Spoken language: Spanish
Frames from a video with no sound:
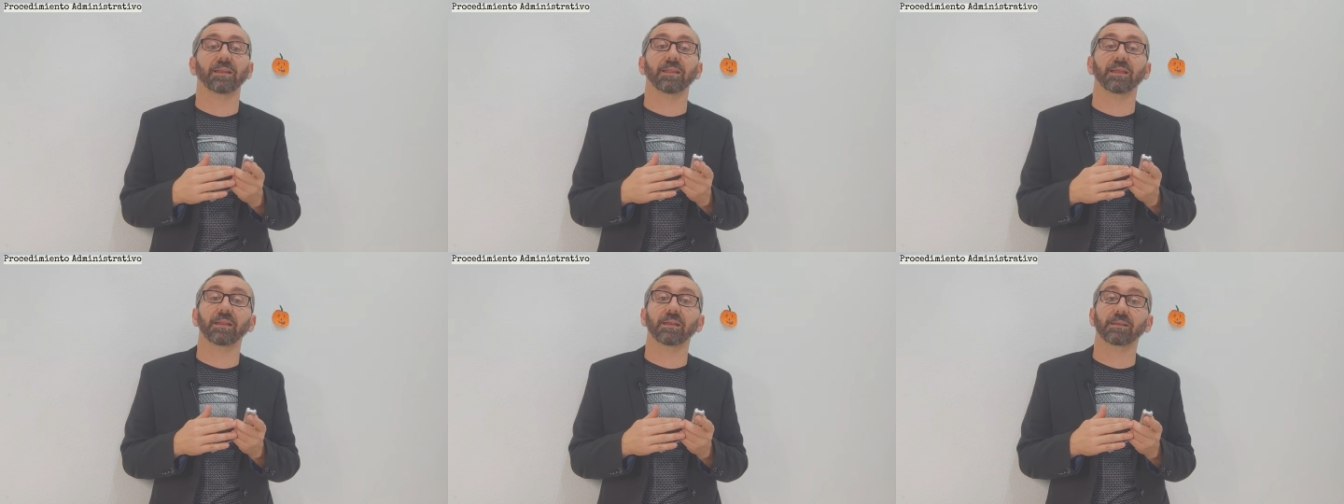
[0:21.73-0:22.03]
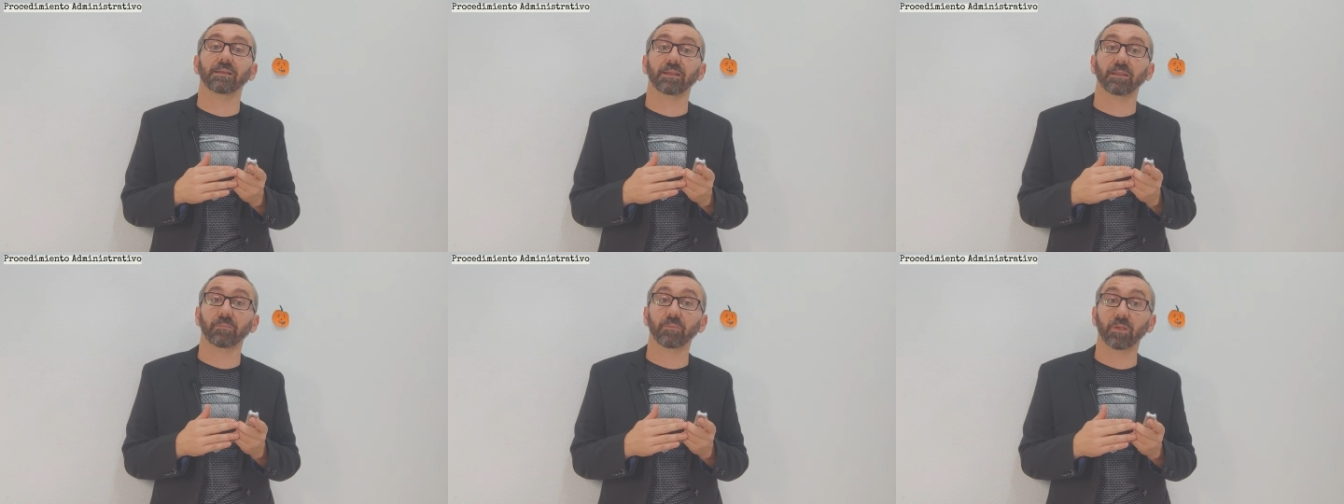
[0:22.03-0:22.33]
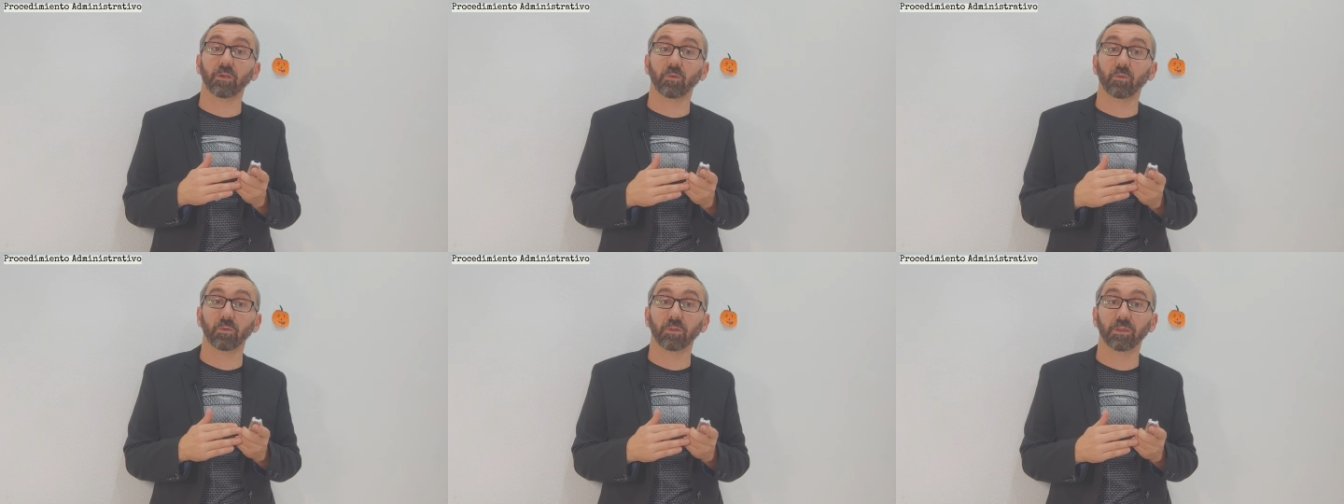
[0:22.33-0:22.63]
la del
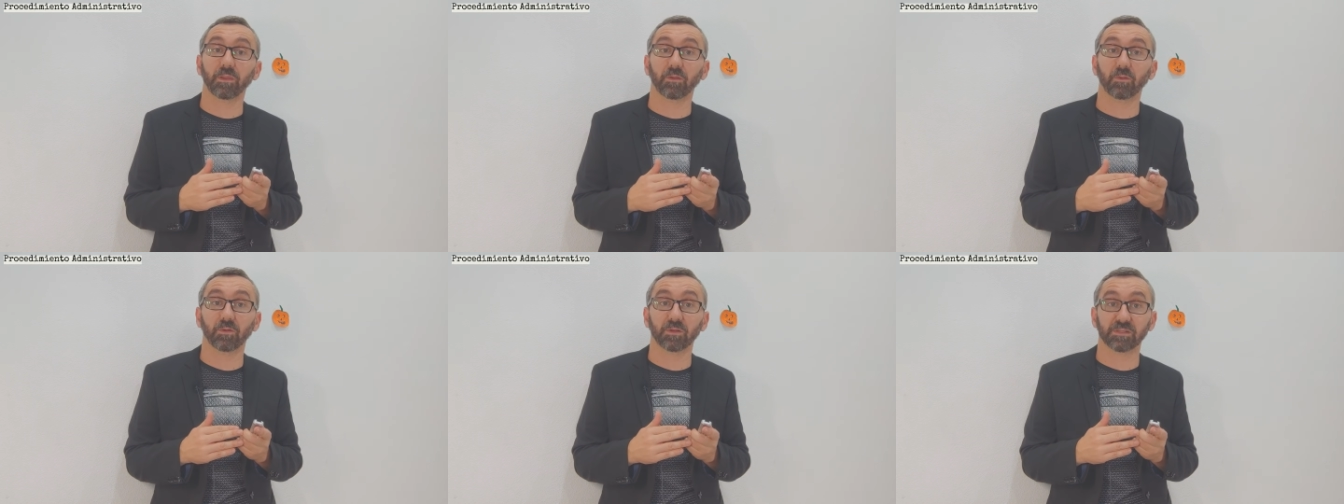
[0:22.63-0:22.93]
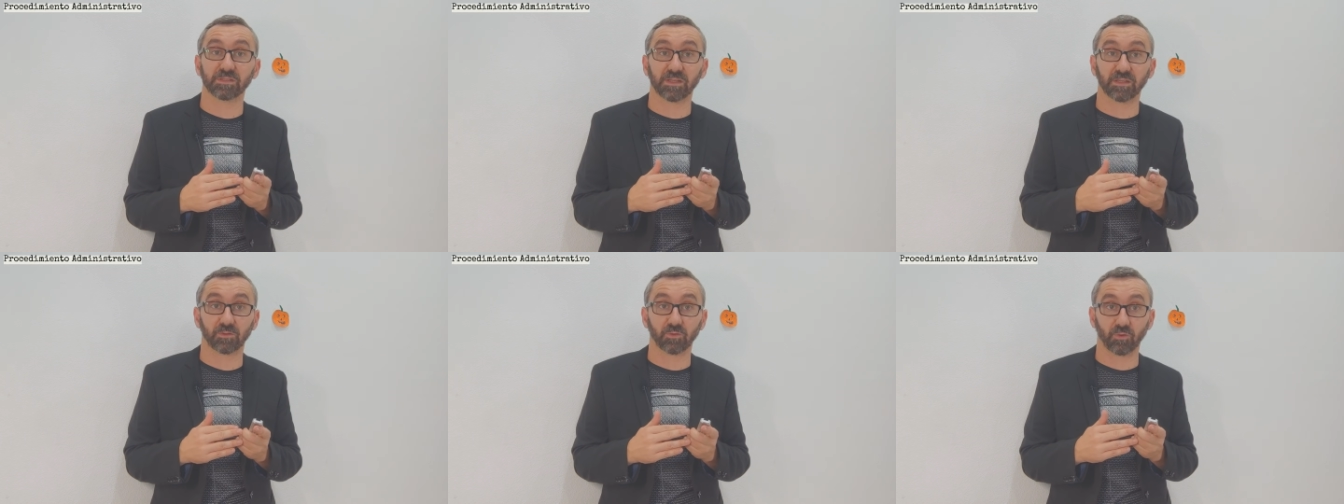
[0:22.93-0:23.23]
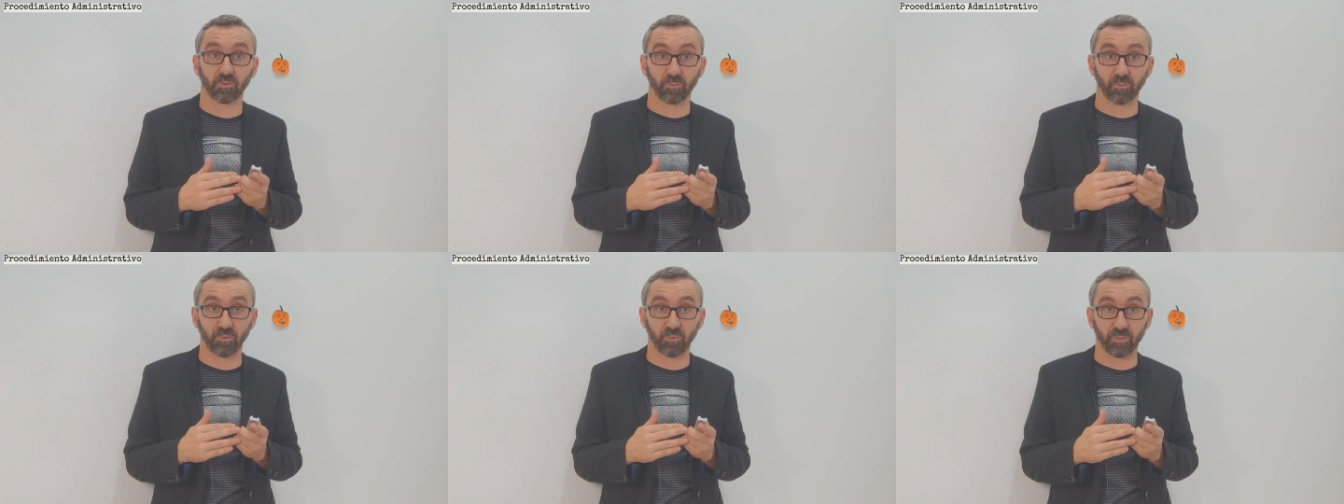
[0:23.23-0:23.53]
régimen jurídico del
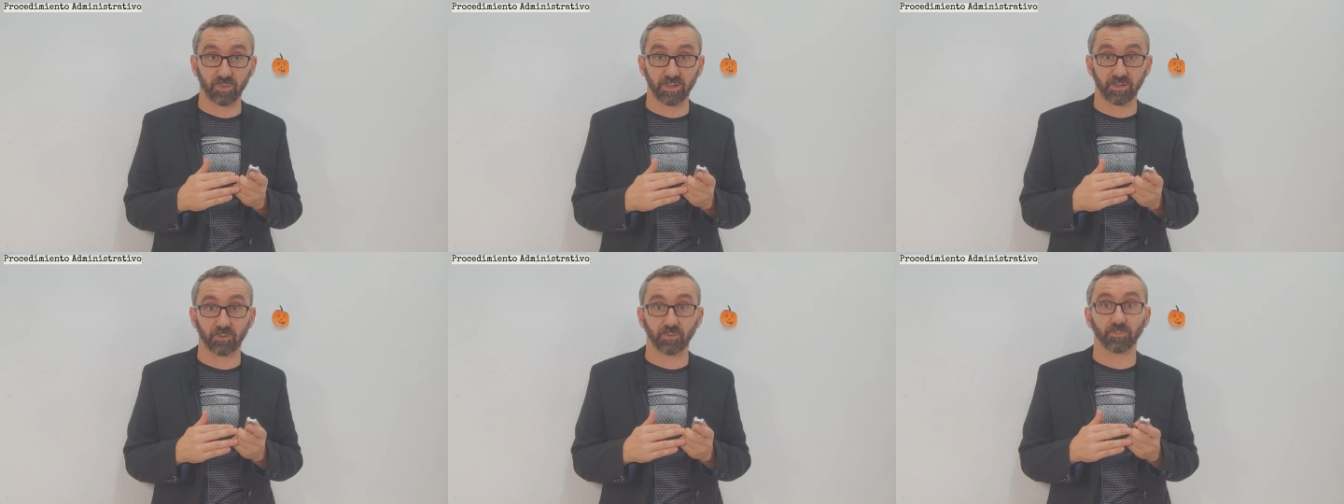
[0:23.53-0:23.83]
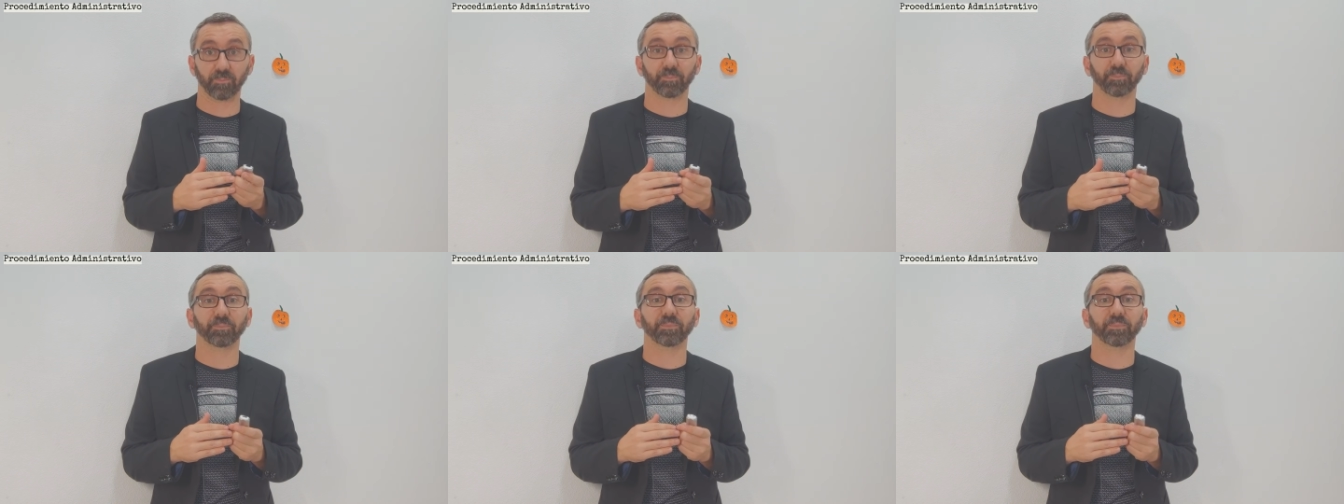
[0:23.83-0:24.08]
sector público.